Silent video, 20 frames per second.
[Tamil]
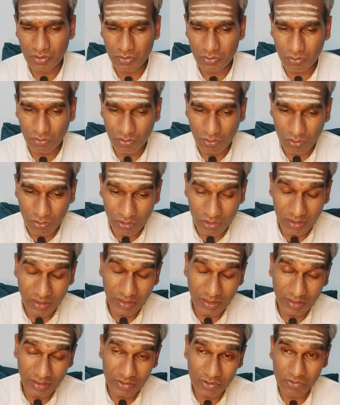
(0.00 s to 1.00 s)
ஸ்கூ
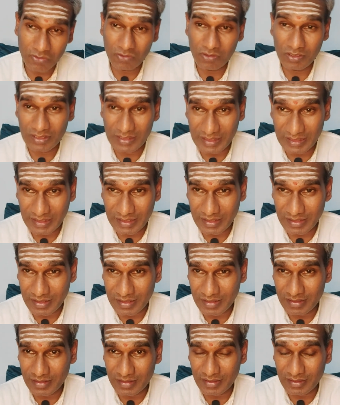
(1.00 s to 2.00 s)
குழந்தைங்கள ஸ்கூலில்
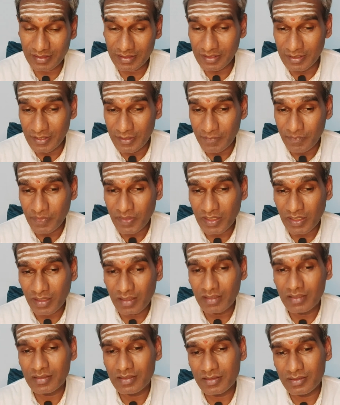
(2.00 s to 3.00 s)
சேர்க்குறதுலேருந்து
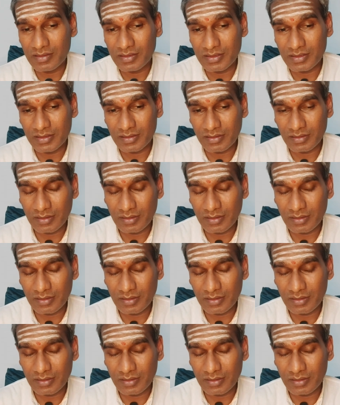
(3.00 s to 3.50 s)
காலேஜ்